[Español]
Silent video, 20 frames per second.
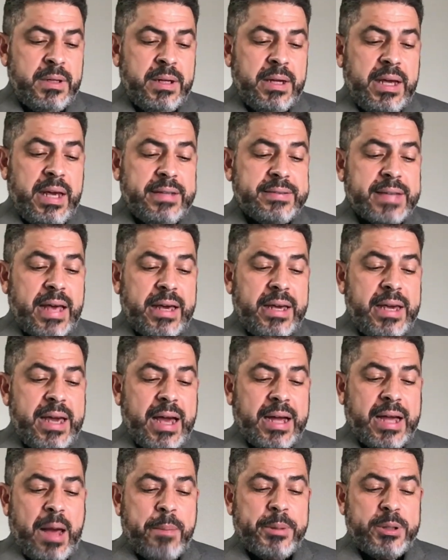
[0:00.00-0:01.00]

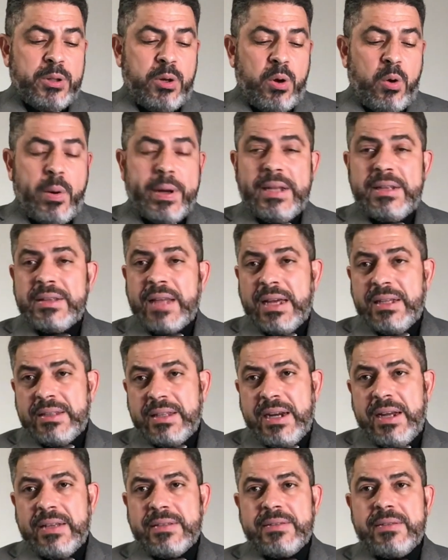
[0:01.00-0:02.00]
Isaías capítulo
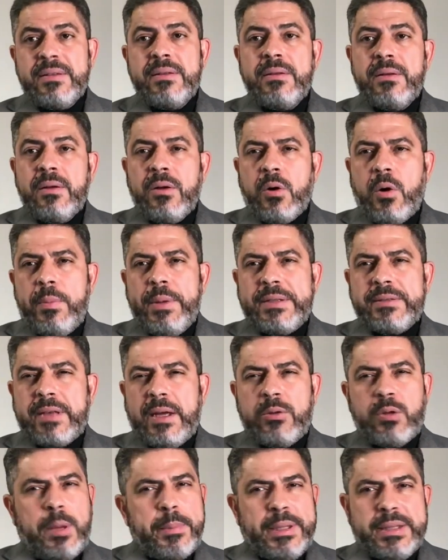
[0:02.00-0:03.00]
43,
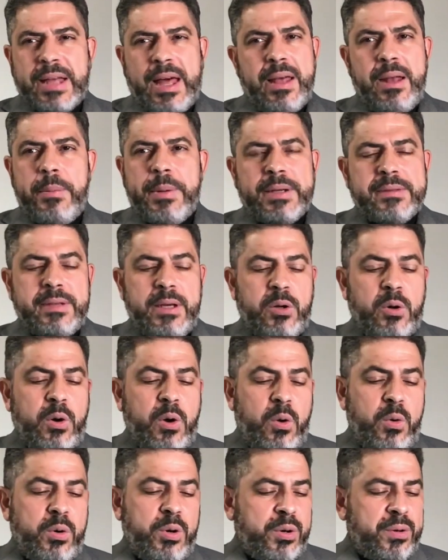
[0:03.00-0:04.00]
comenzando a mitad del
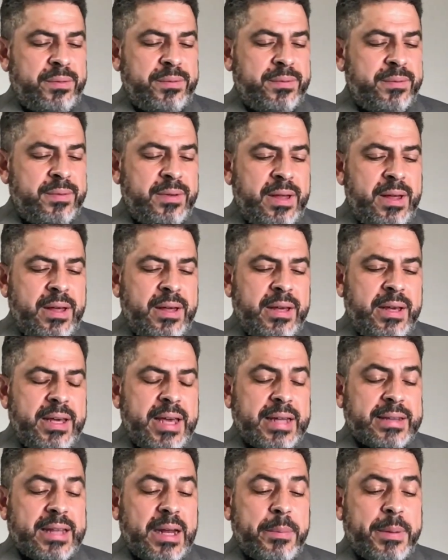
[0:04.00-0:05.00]
versículo 1 y
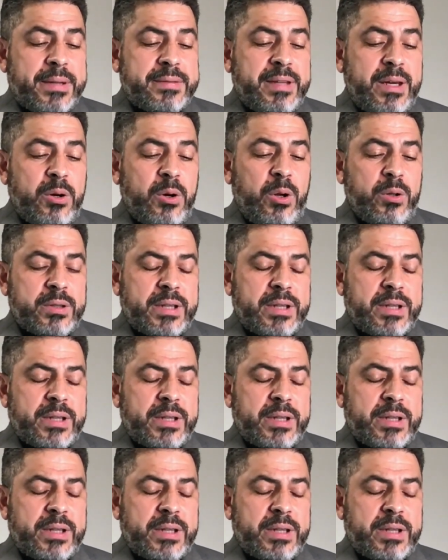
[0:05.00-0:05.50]
hasta el versículo